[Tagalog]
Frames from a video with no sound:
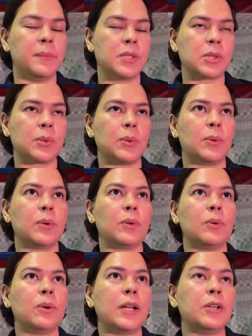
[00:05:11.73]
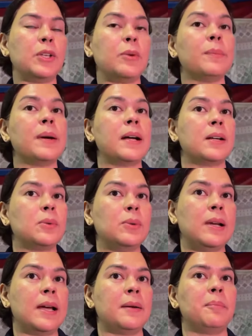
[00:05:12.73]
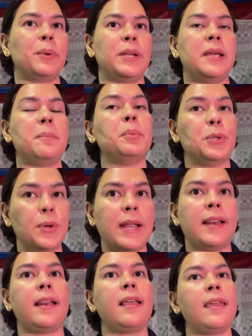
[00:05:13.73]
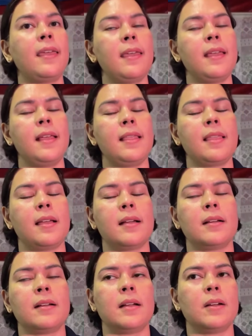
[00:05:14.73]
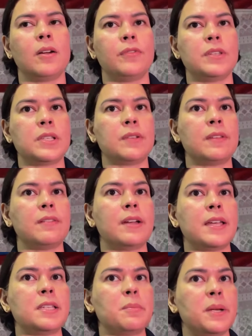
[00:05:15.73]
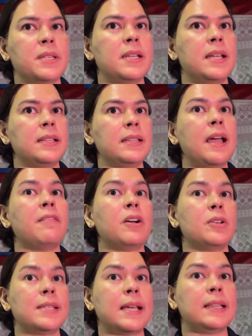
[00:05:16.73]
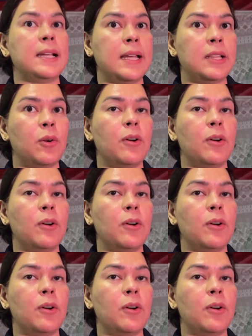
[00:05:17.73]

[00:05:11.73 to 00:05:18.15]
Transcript: So kung ano yung mga kulang, pwedeng punuan ng uh, Office of the Vice President Davao Satellite